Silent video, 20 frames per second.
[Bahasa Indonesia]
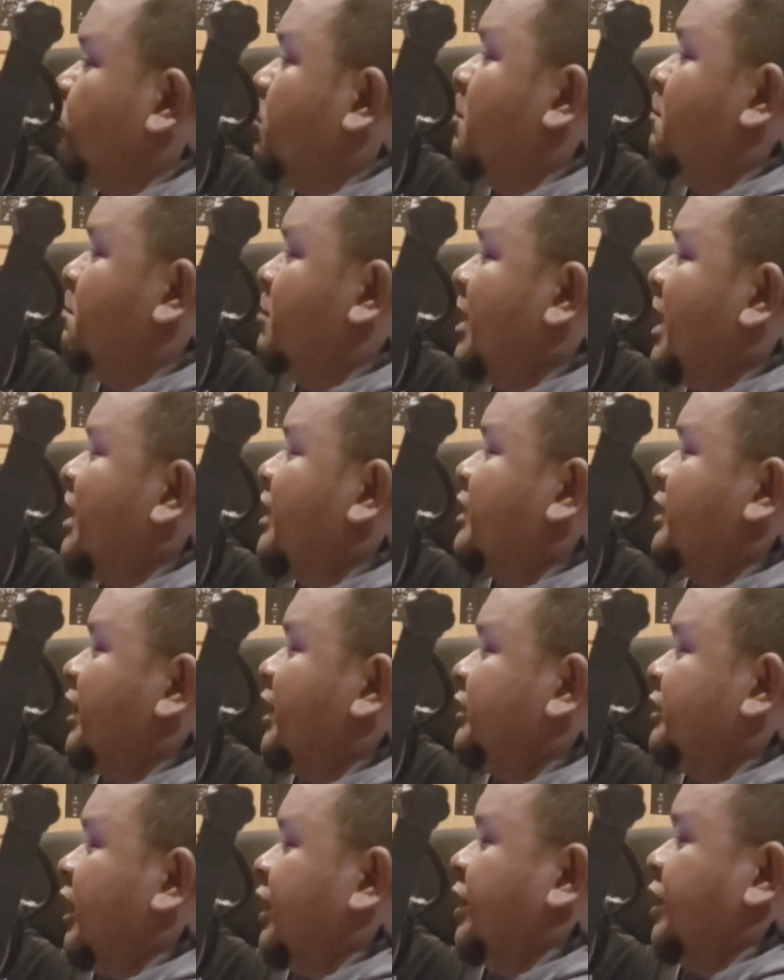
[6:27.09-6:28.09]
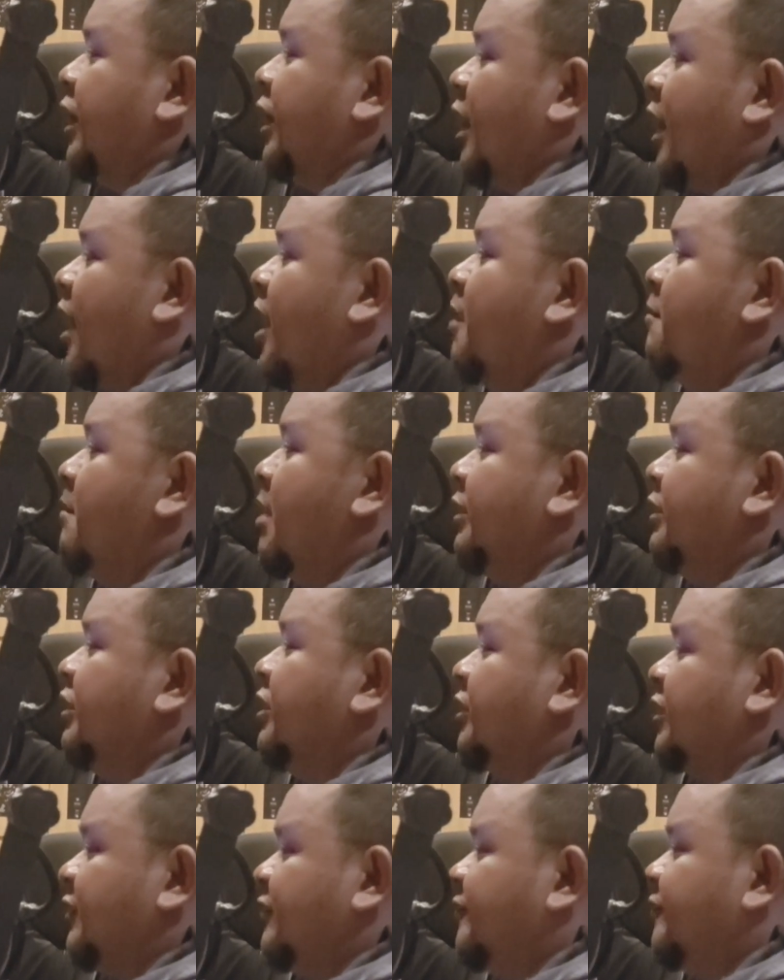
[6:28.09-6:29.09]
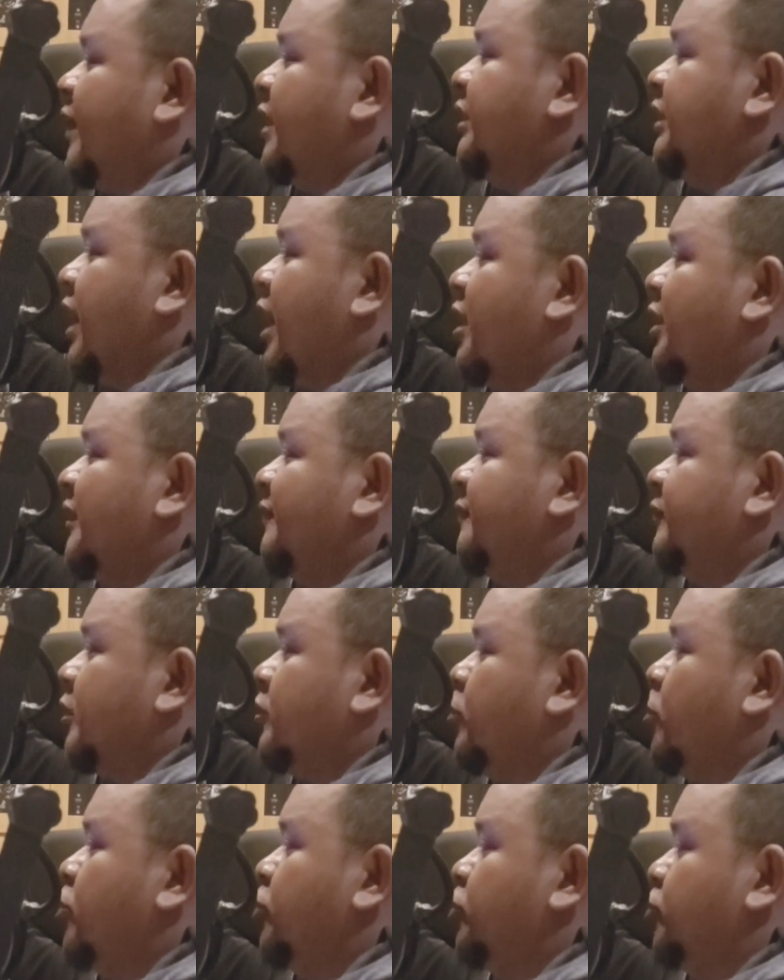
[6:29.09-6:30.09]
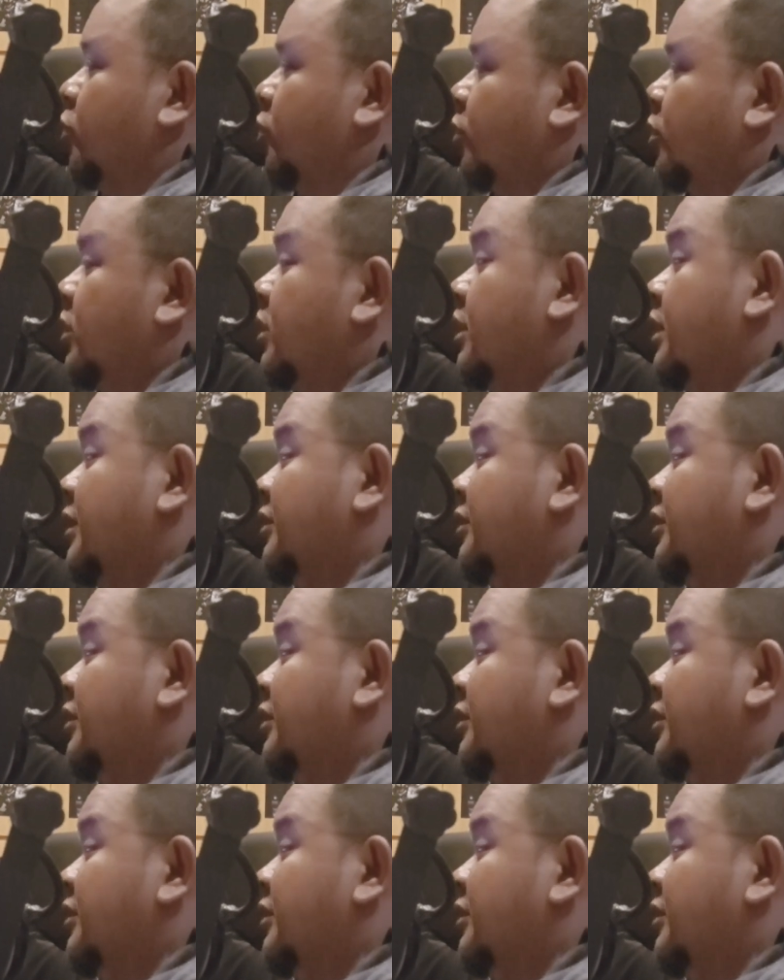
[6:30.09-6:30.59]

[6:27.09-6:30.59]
memberangkatkan Ahmad Rifai Arif ke Gontor,